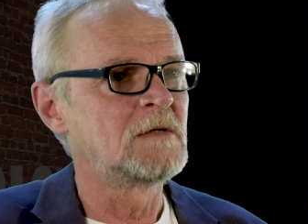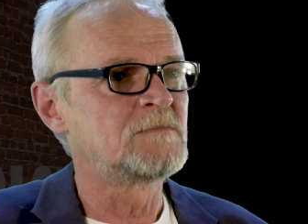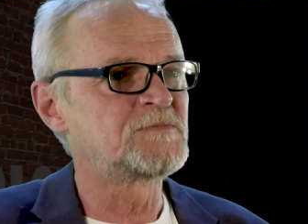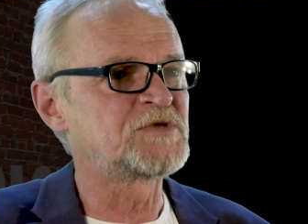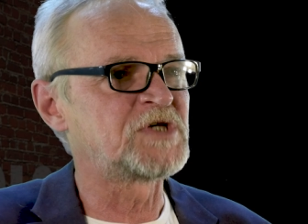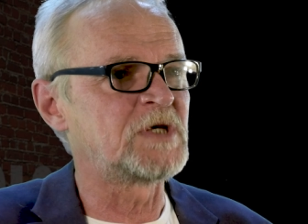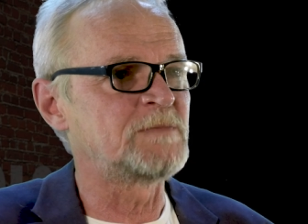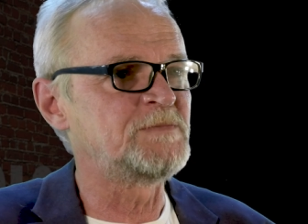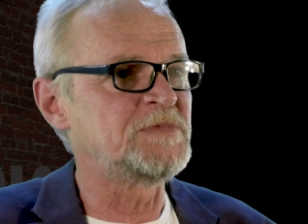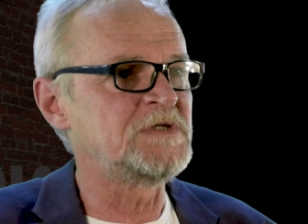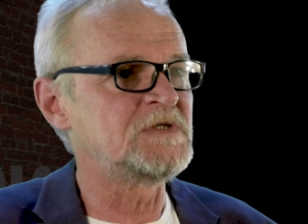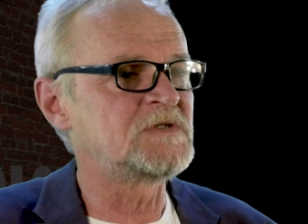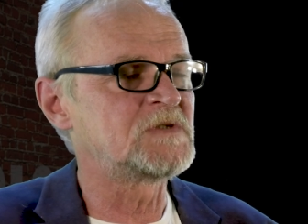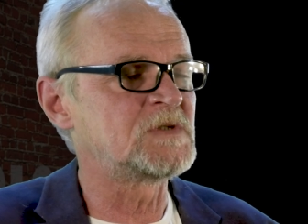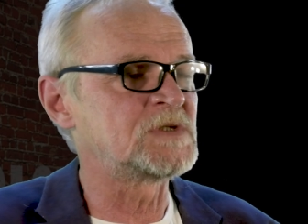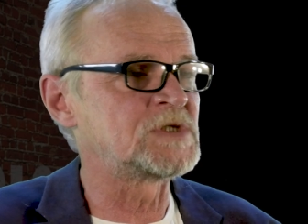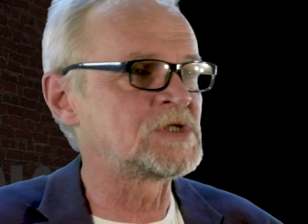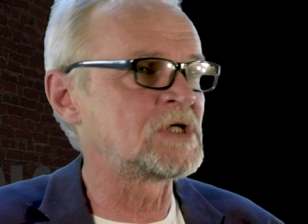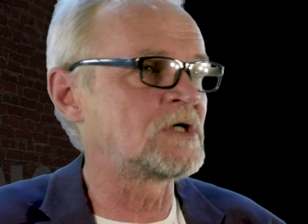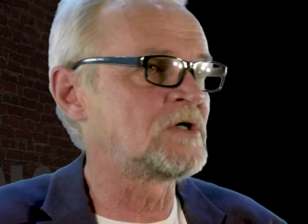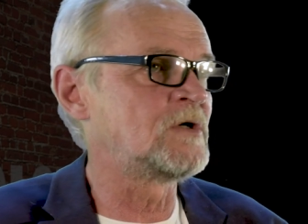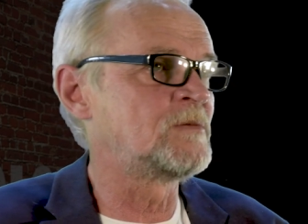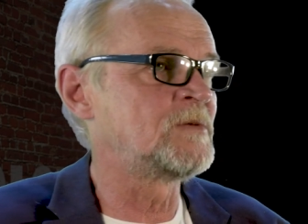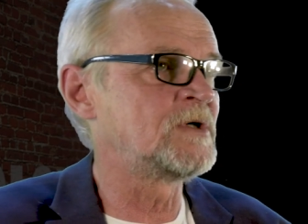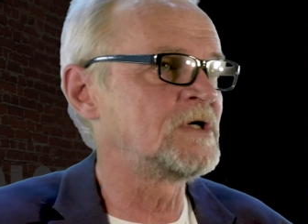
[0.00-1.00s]
przepisy
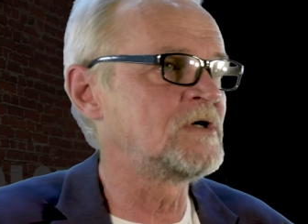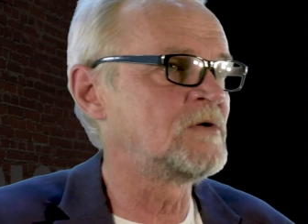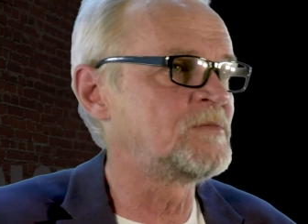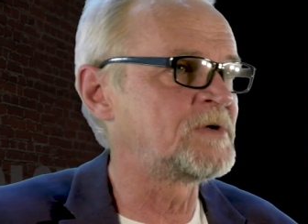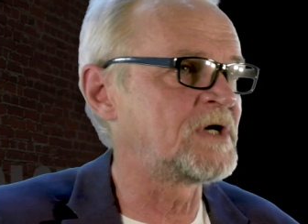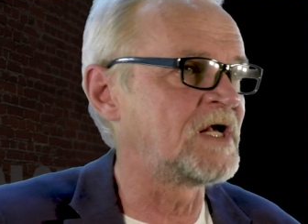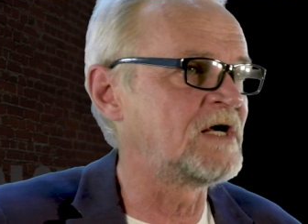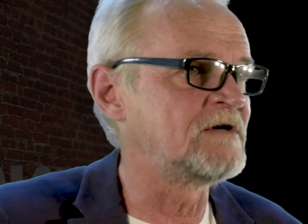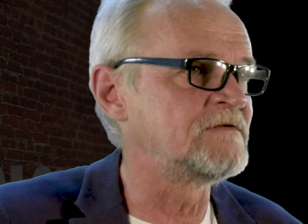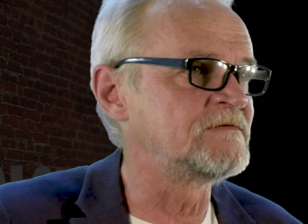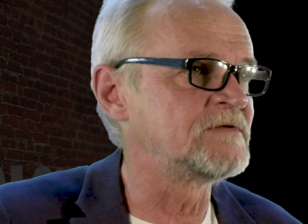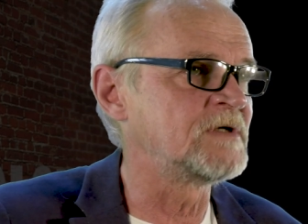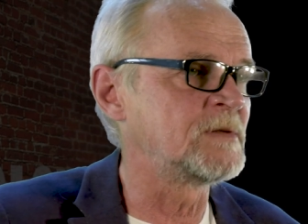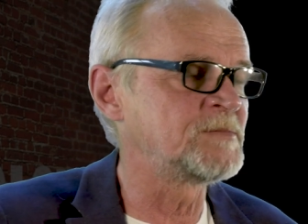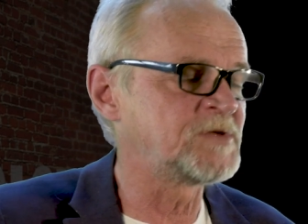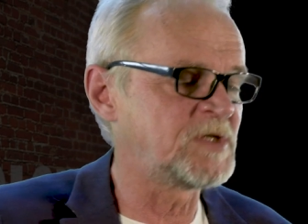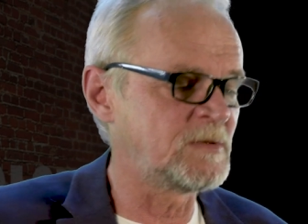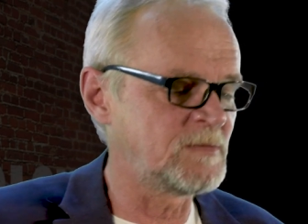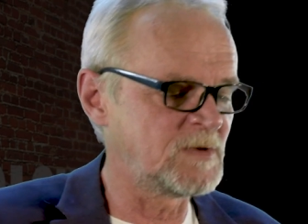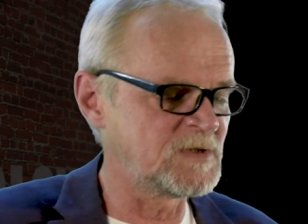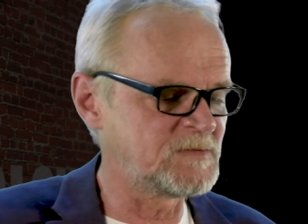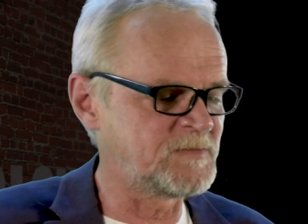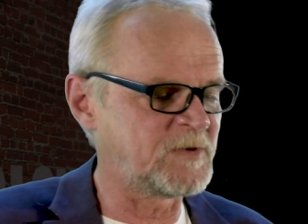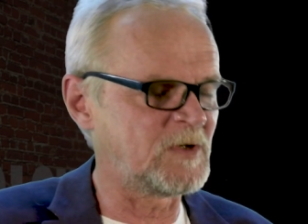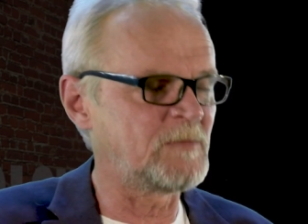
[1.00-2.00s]
rzekomego prawa, przemoc